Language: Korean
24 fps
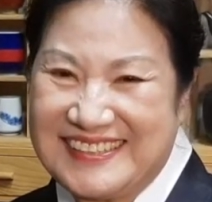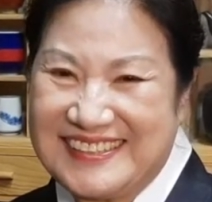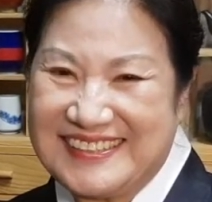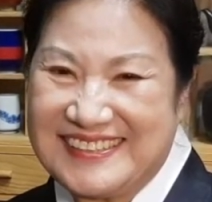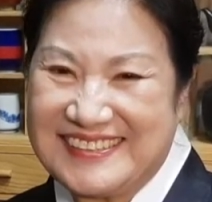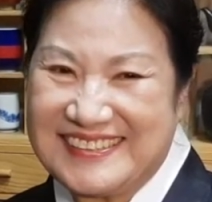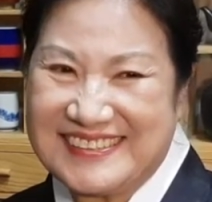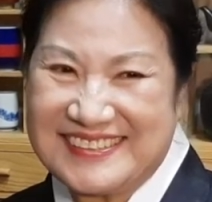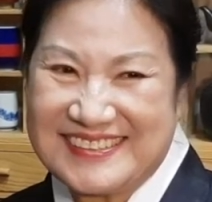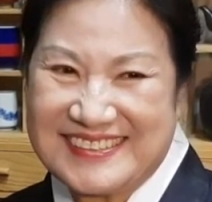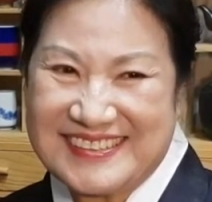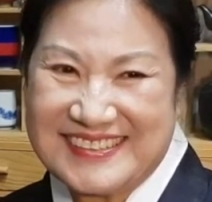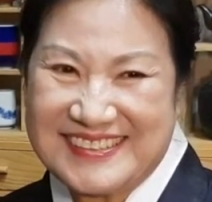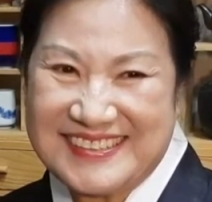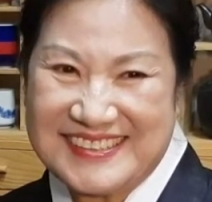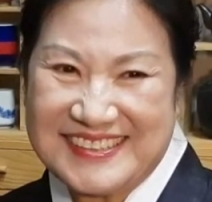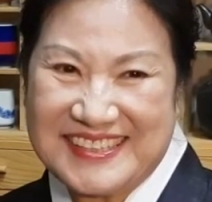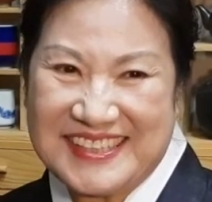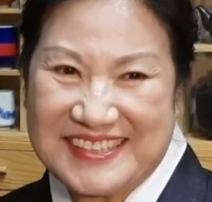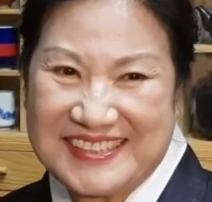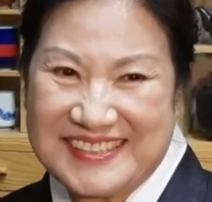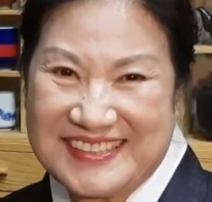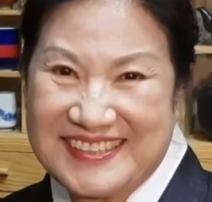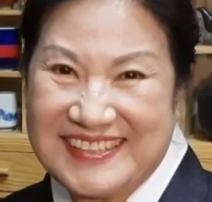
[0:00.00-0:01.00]
음,
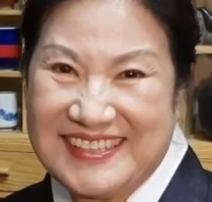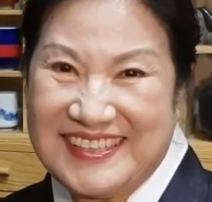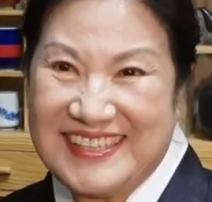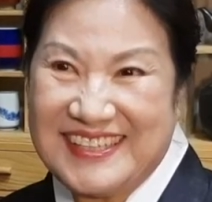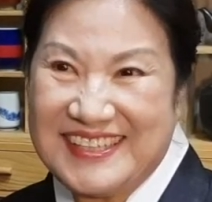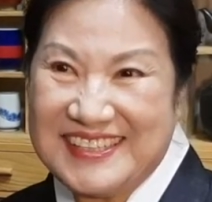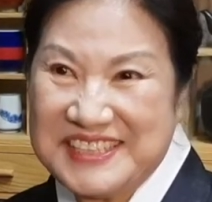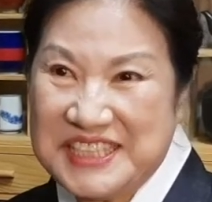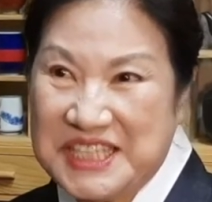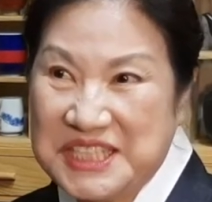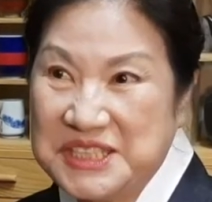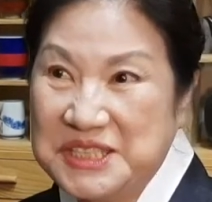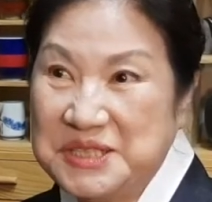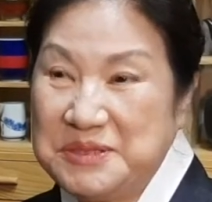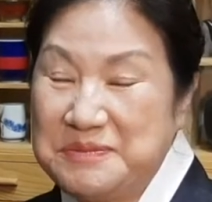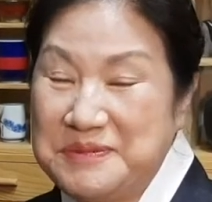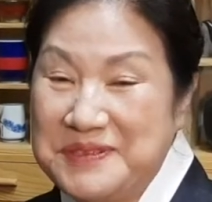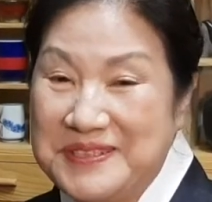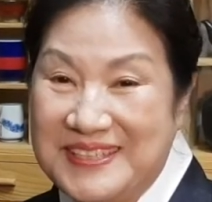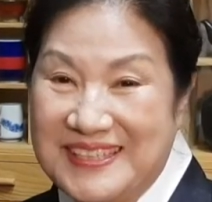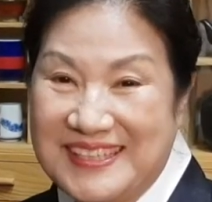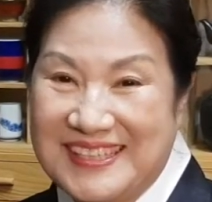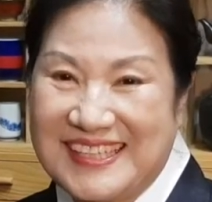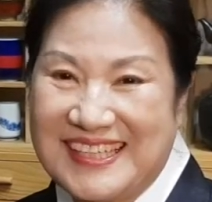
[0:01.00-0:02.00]
그냥 음.
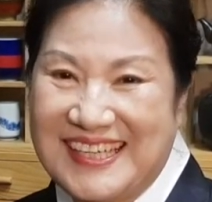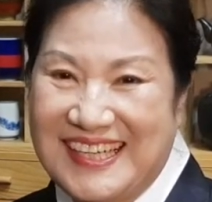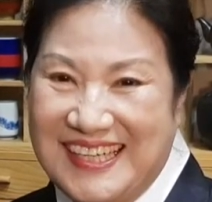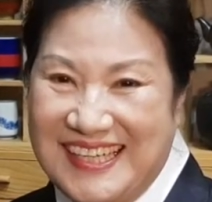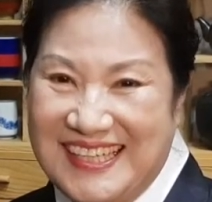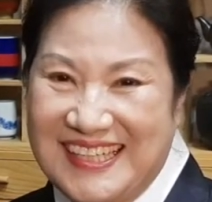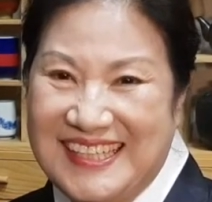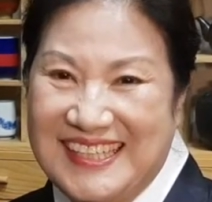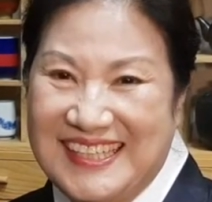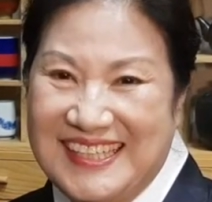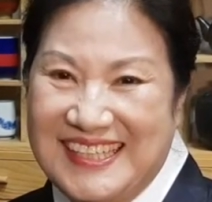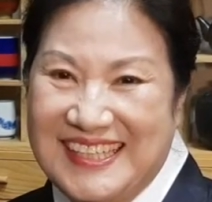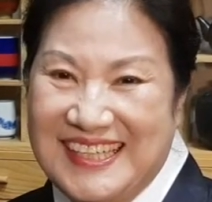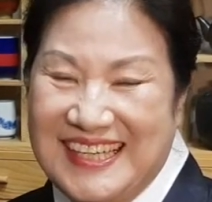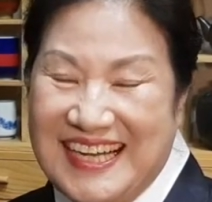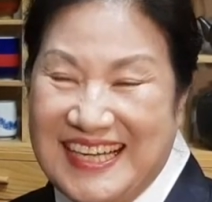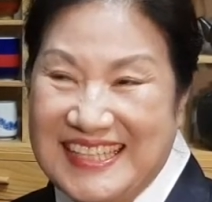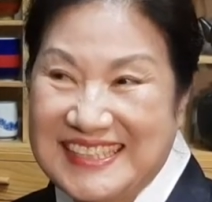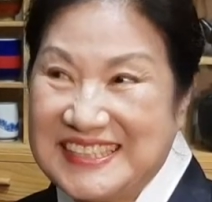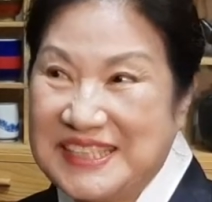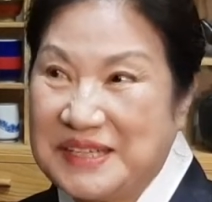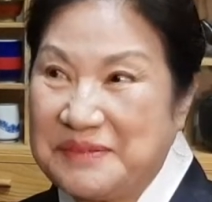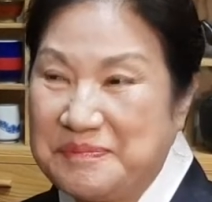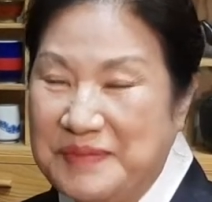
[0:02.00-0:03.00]
찻집이니까 예.
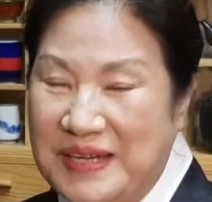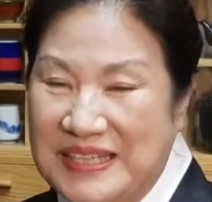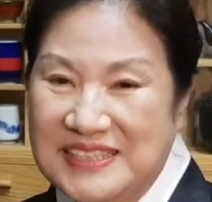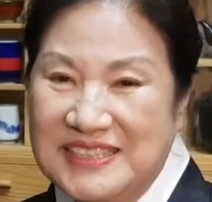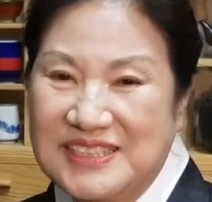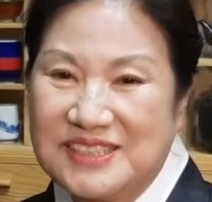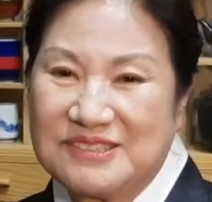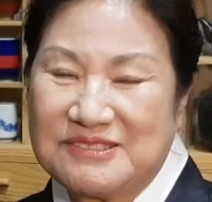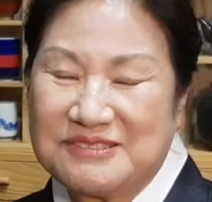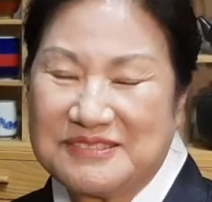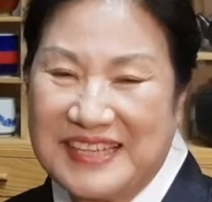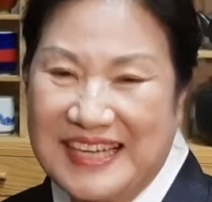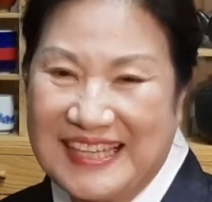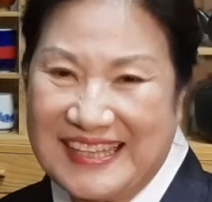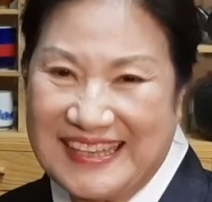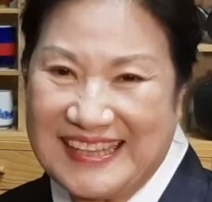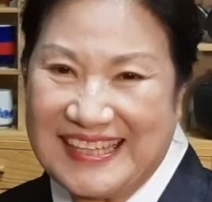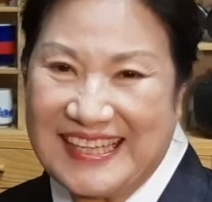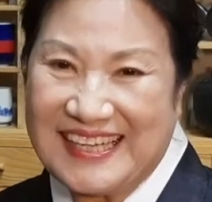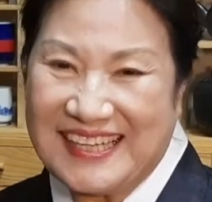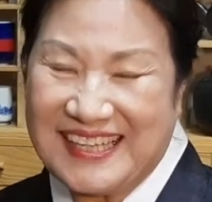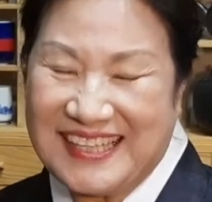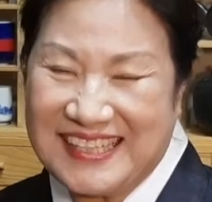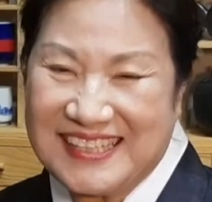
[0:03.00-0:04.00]
한 잔 마시고
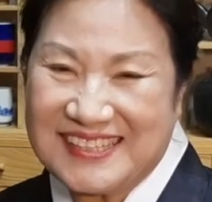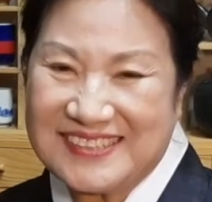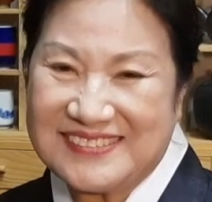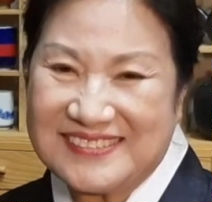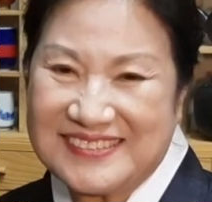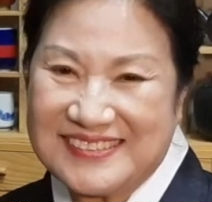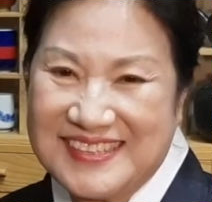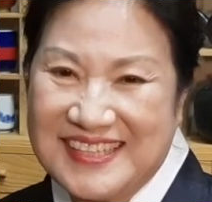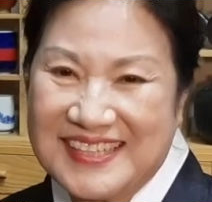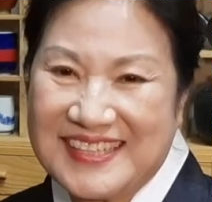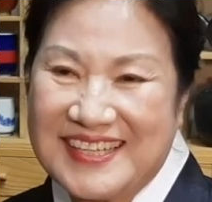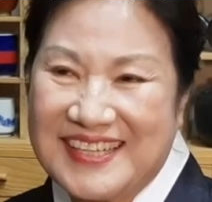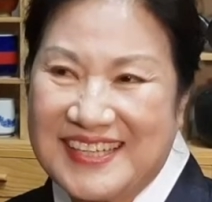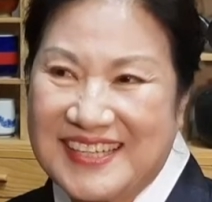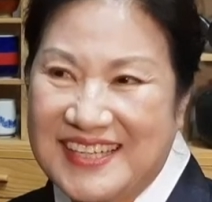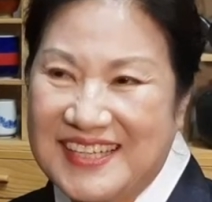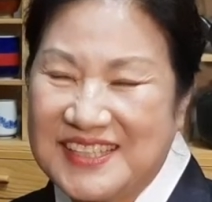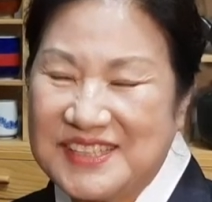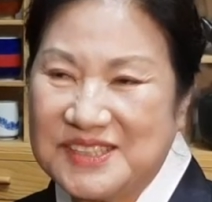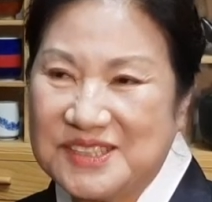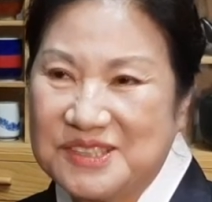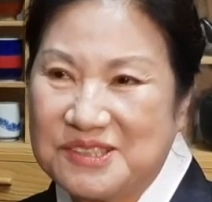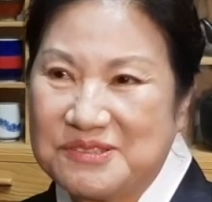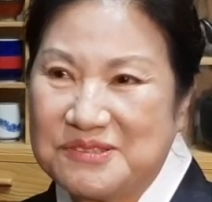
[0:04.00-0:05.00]
간다고 예.
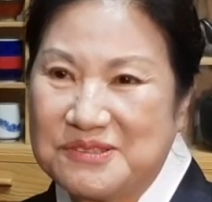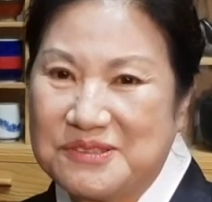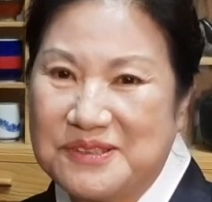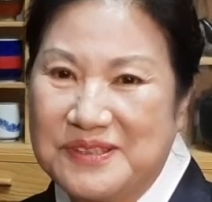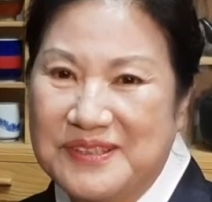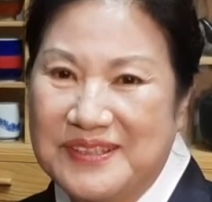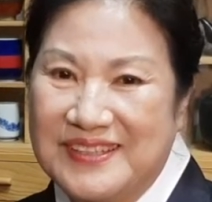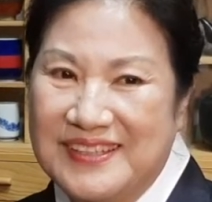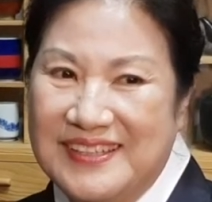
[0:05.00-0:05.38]
생각하시고